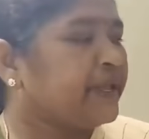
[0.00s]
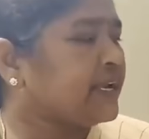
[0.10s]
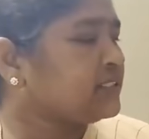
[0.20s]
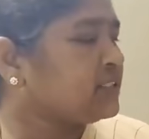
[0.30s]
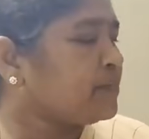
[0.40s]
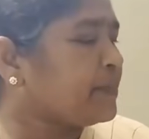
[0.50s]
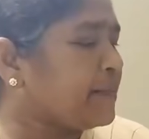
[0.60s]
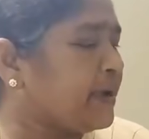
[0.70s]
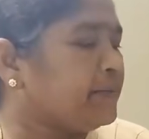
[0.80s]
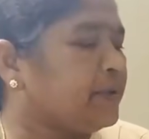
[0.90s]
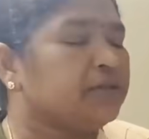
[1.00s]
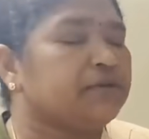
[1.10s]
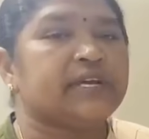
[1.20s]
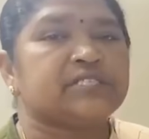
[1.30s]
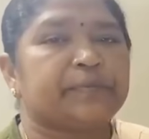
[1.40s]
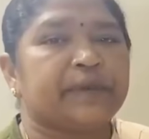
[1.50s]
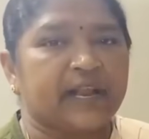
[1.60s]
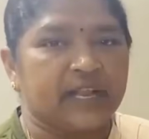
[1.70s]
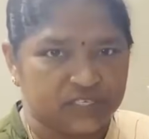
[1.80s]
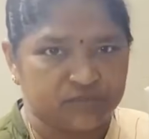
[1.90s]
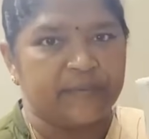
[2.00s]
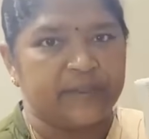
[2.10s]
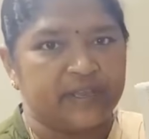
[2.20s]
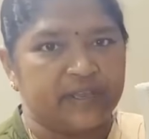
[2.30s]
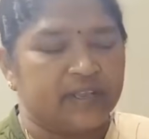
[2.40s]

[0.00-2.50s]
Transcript: ఏసీపీ రక్షిత ప్రమేయం లేదు ఏసీపీ రంగస్వామి